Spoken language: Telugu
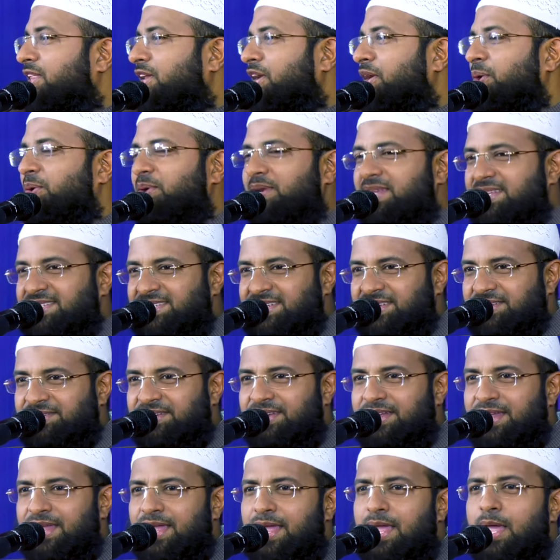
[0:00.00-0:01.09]
ఇది రెండో రీజన్
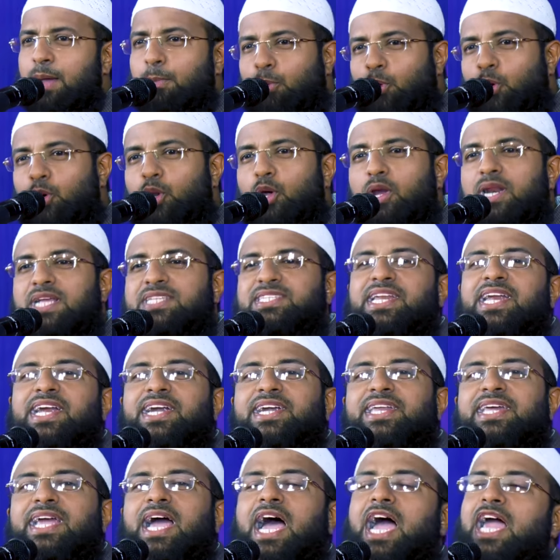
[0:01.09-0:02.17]
మూడో రీజన్
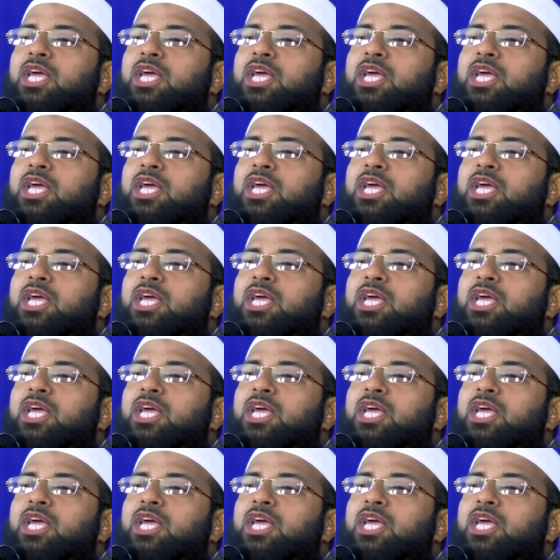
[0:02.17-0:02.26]
ఏంటి